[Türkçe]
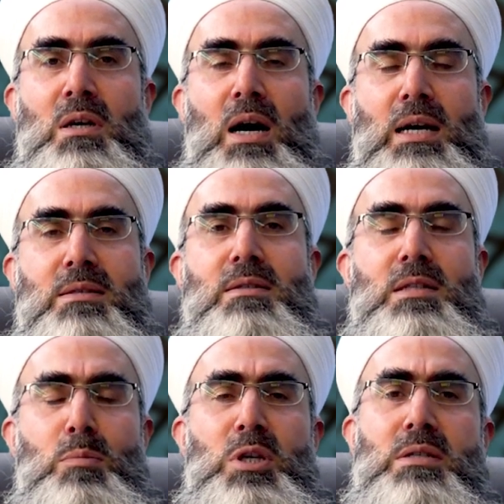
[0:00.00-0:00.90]

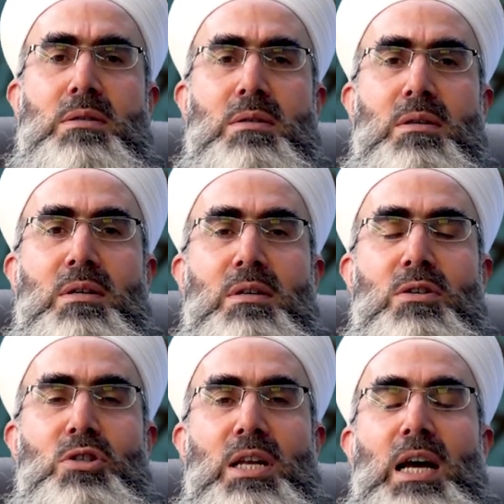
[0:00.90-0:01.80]
Aslında biz
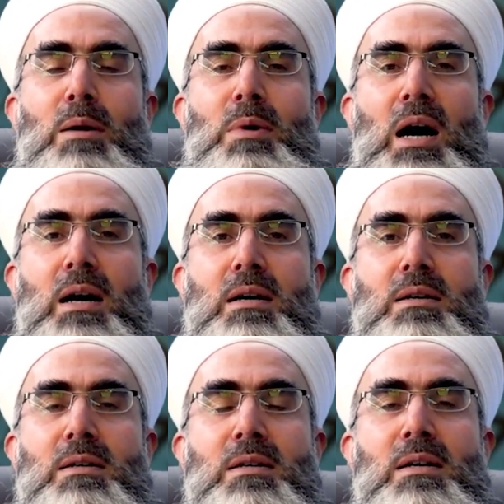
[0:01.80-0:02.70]
Cenab-ı
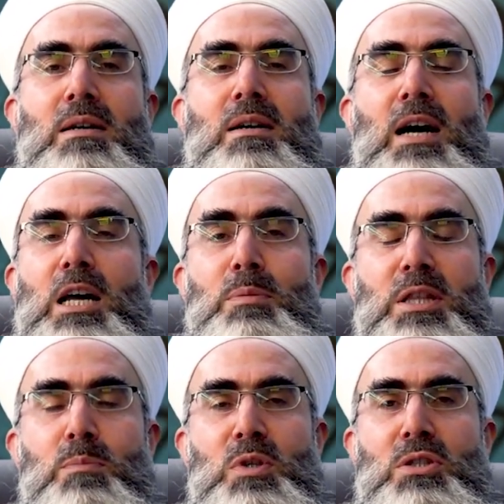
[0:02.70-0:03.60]
Hakk'ı
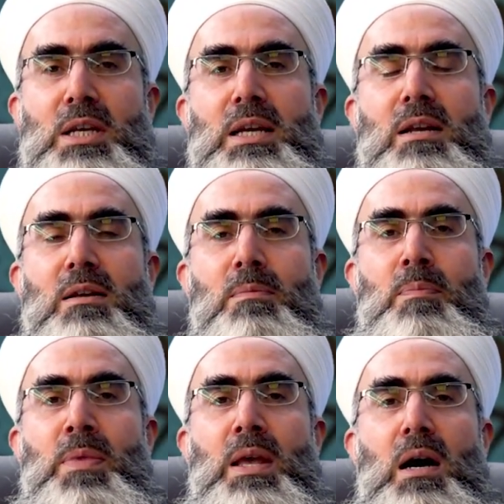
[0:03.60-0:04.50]
kaybetmiş değil,
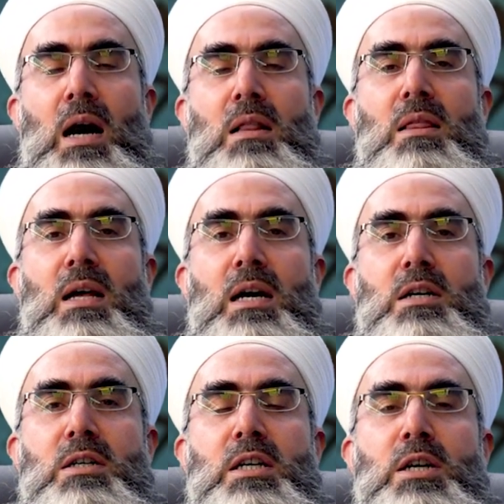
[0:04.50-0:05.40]

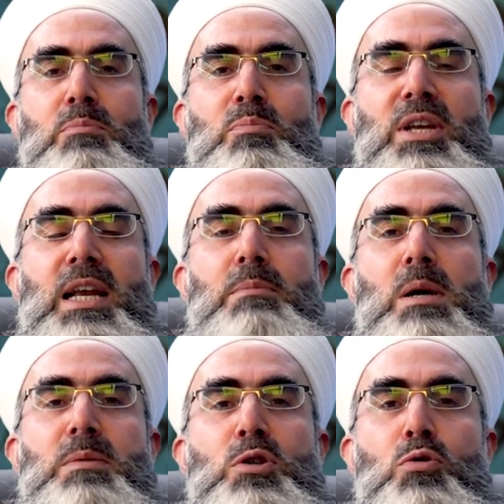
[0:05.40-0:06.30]
Allah'ı
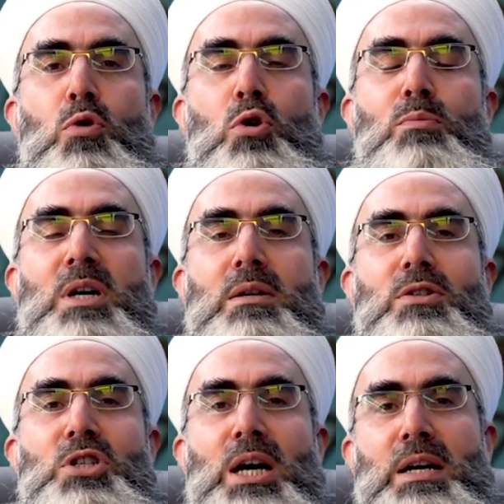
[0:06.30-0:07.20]
bilememiş olmanın
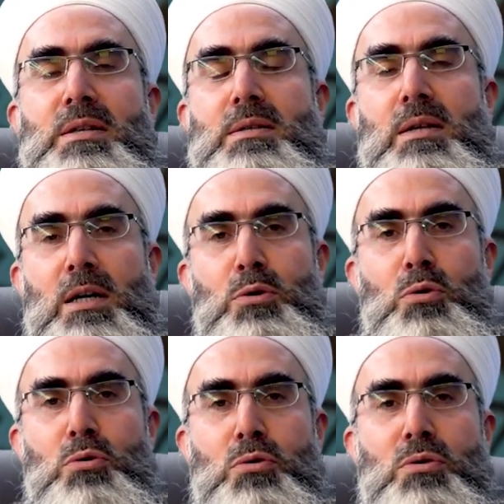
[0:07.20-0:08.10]
çaresini
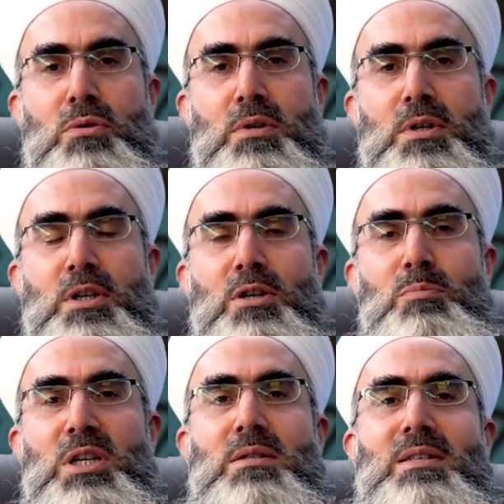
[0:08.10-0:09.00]
arıyoruz.
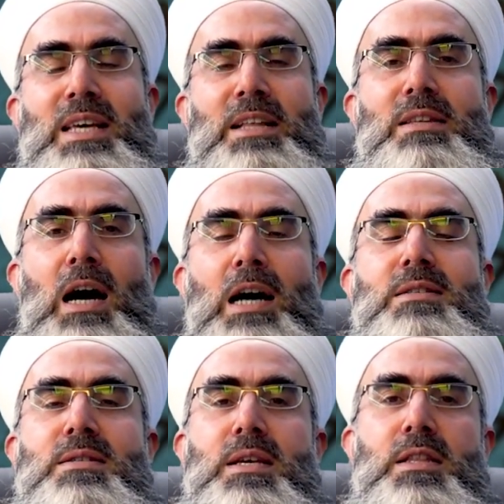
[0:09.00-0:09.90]
Biz kendi
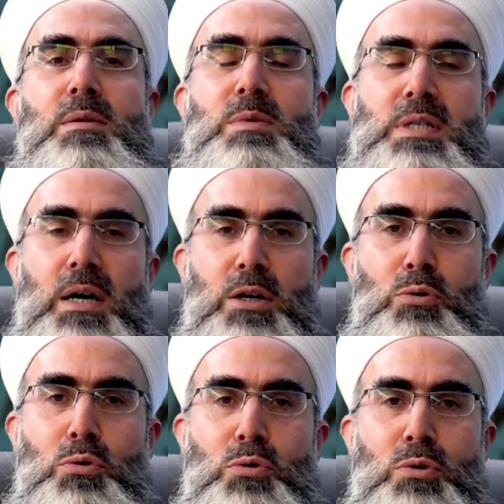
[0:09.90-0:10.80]
acziyetimizi
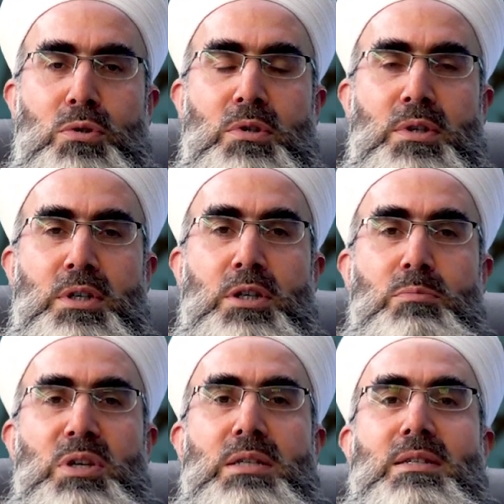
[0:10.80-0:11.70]
arıyoruz.
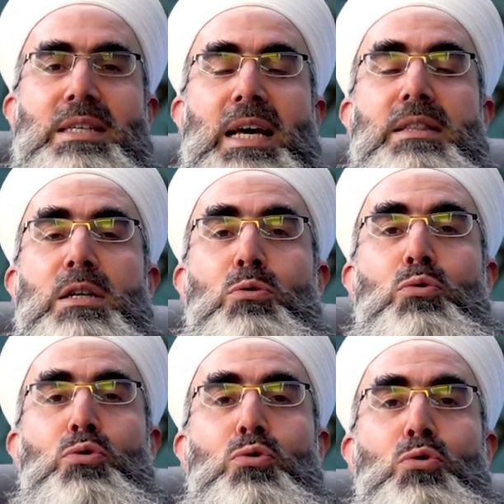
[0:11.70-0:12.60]
Biz kendi
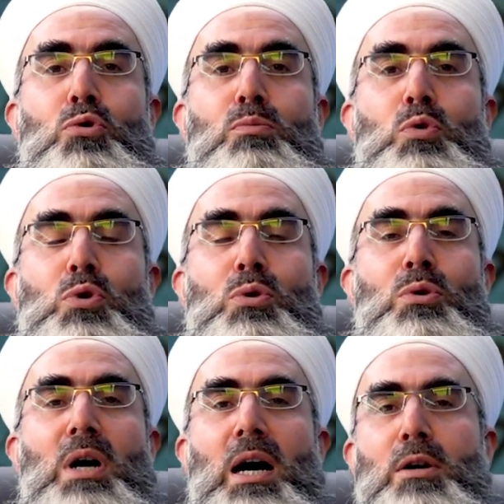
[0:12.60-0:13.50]

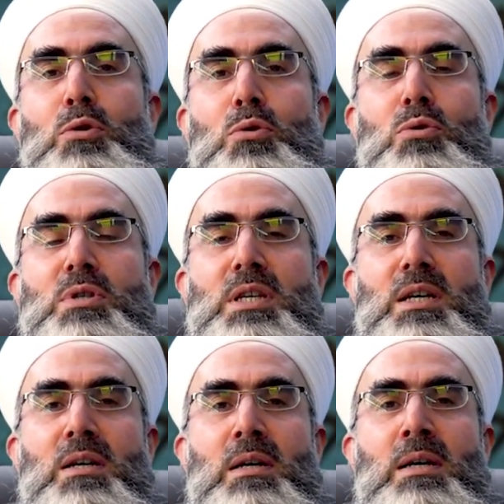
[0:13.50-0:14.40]
kusurumuzu arıyoruz
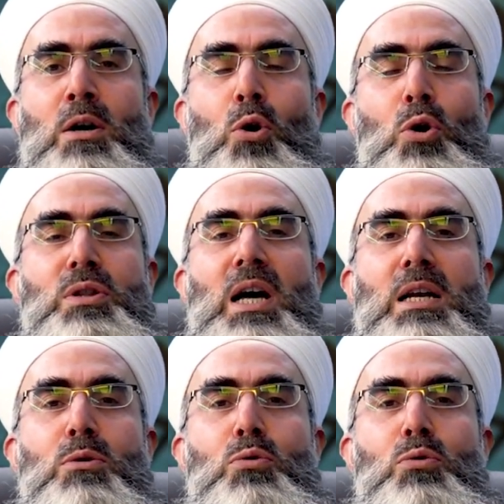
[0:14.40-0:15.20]
ki ondan